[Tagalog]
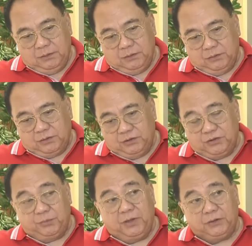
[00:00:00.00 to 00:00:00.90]
dito sa
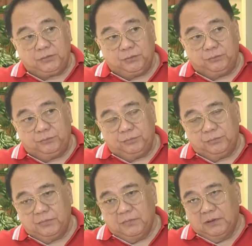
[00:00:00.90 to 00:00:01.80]
gymnasium.
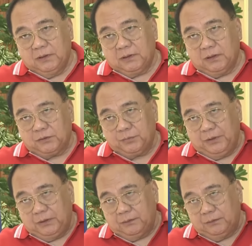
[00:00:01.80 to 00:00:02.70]
Tapos
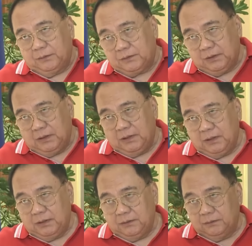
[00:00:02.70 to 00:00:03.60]
meron
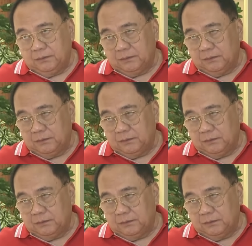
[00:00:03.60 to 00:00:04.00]
sa yung